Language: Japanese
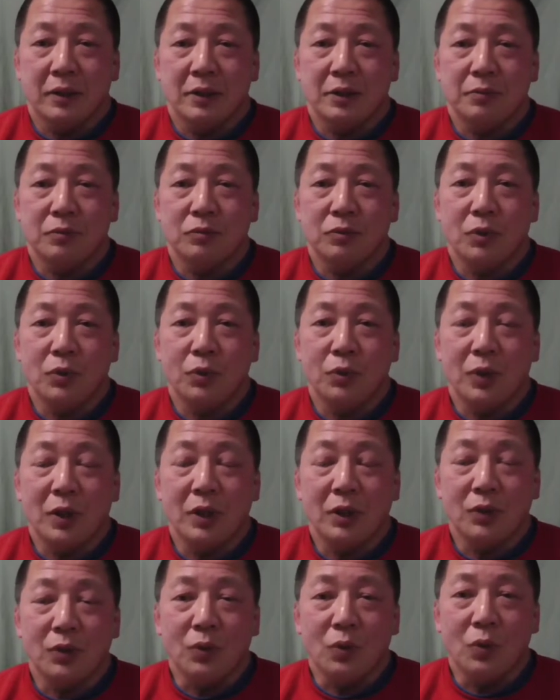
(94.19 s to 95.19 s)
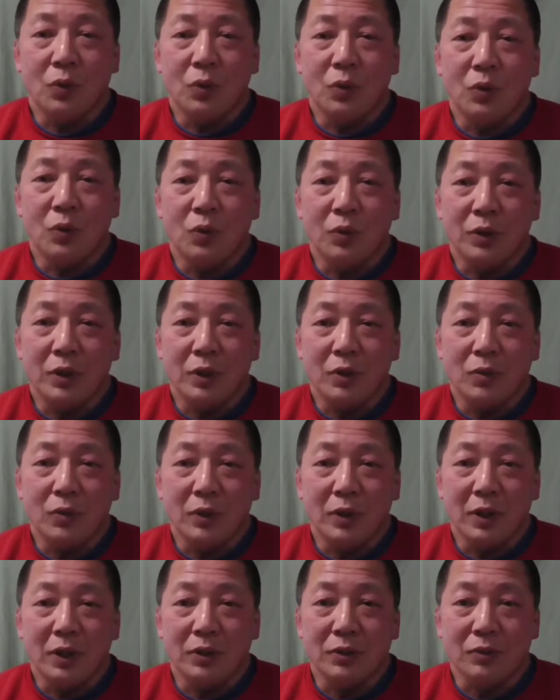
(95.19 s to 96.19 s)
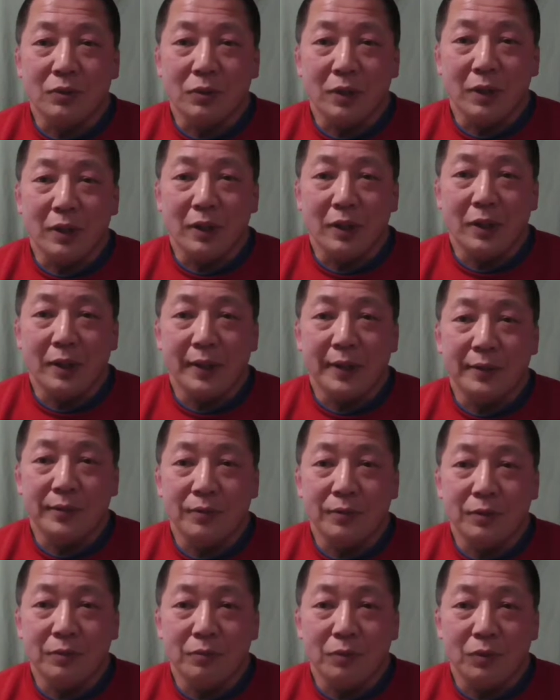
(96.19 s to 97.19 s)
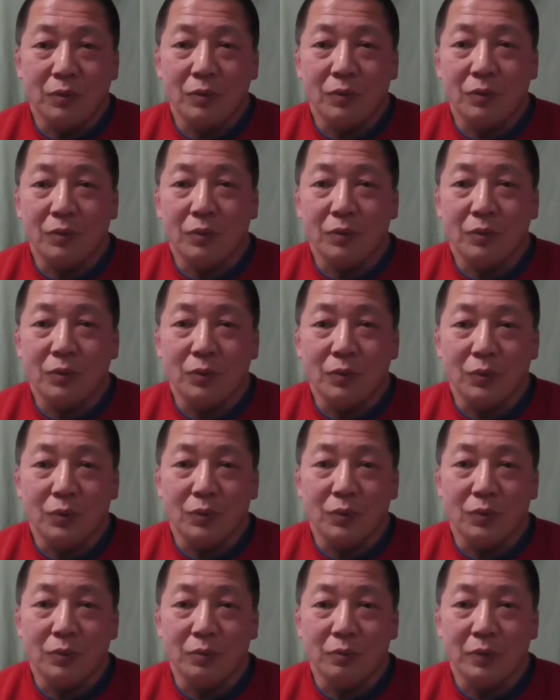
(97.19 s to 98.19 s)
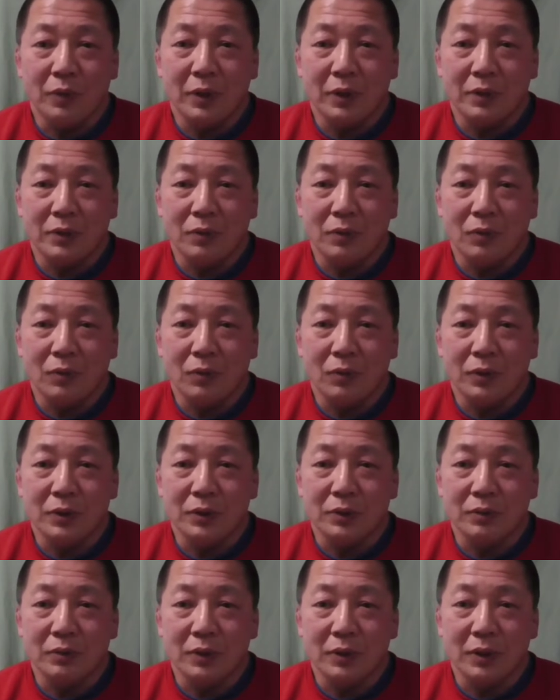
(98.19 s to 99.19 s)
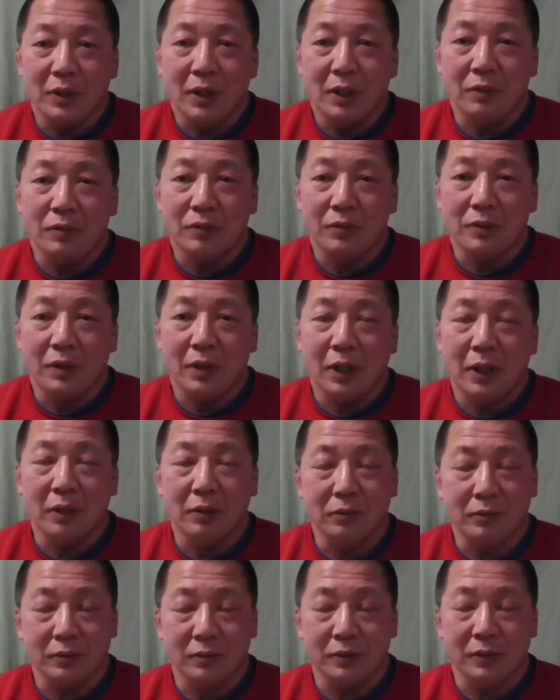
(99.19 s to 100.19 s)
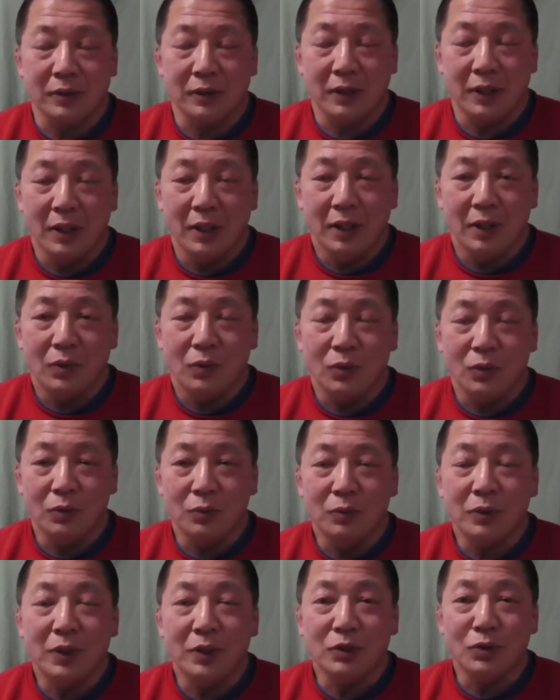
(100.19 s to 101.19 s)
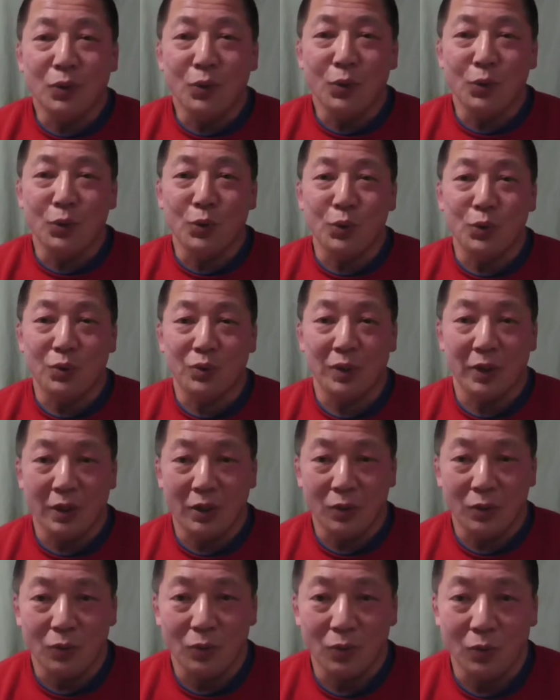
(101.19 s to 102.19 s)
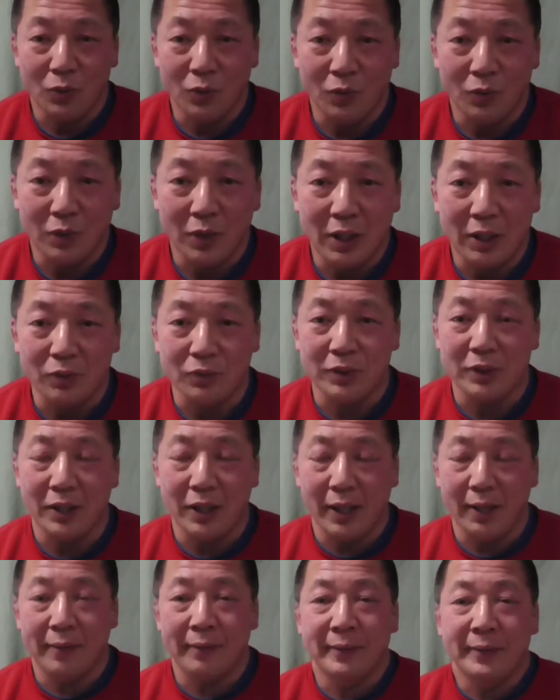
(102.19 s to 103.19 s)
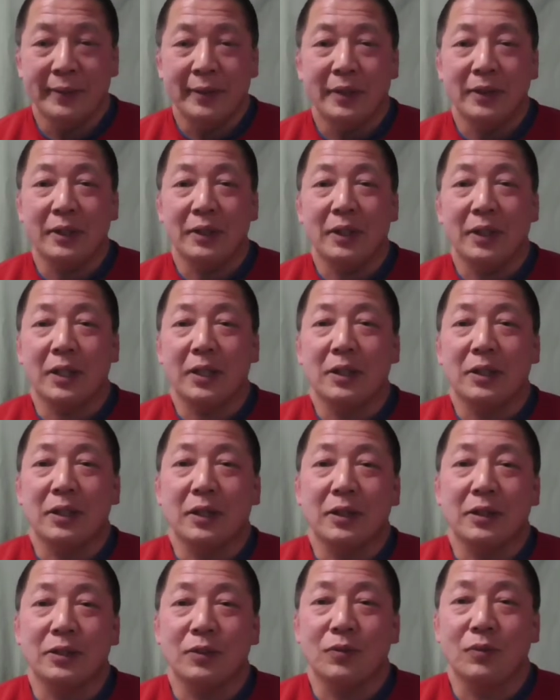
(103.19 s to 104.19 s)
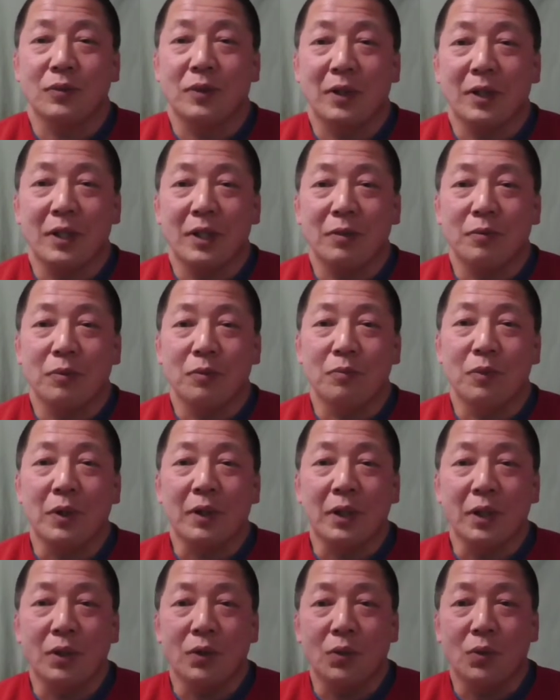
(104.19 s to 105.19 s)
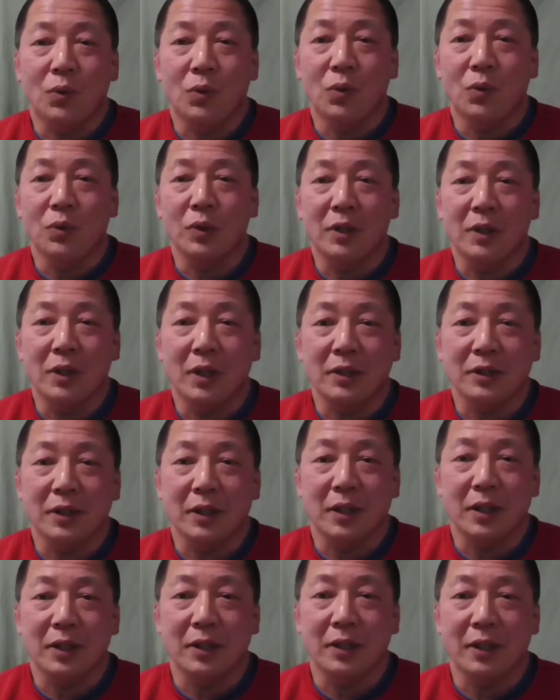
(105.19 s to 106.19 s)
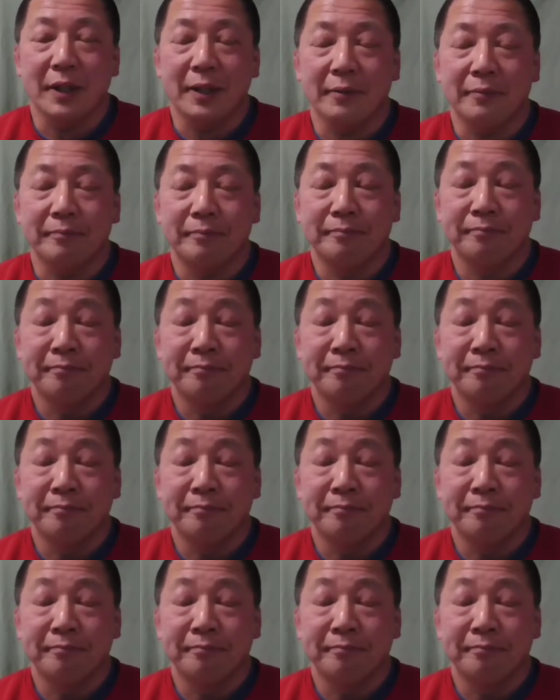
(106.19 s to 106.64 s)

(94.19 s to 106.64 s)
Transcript: 自分は泳がんと大きい声出しとるだけでそれでも子供たちと一緒に歩歩く子供たちは泳いどるんだけど俺は歩いて行ったり来たりしとるだけでも、まあ、結構いい汗かいて